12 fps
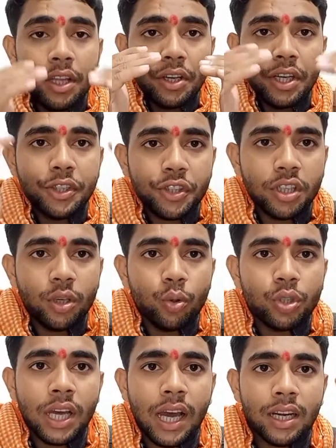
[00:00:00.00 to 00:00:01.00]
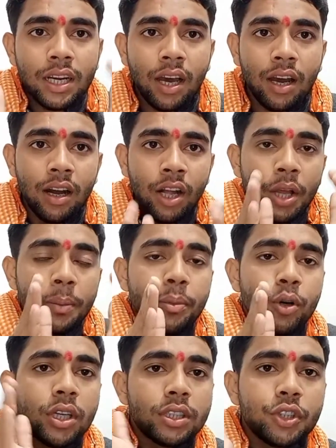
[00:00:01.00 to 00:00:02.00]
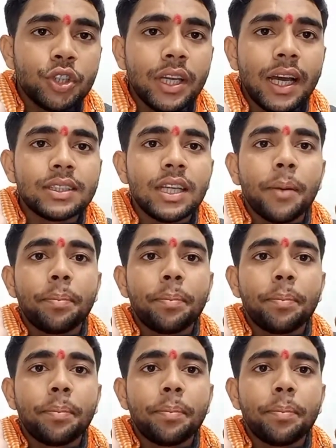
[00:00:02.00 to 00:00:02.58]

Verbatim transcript: रिस्क उठाना बहुत ज्यादा